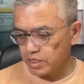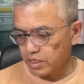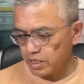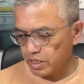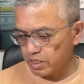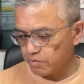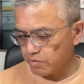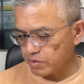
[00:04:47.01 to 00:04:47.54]
だ
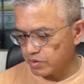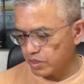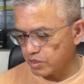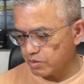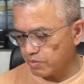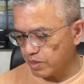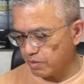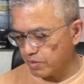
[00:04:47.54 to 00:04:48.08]
いて
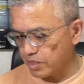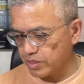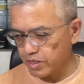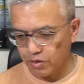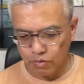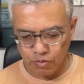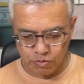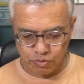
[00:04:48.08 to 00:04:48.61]
しまいました。
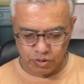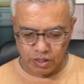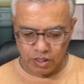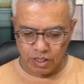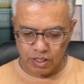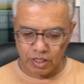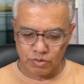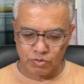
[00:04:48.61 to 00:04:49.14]
本当に
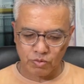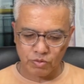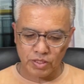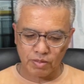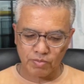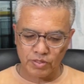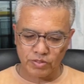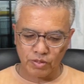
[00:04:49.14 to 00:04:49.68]
ありがとうござ
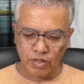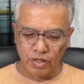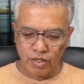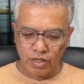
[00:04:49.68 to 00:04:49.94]
います。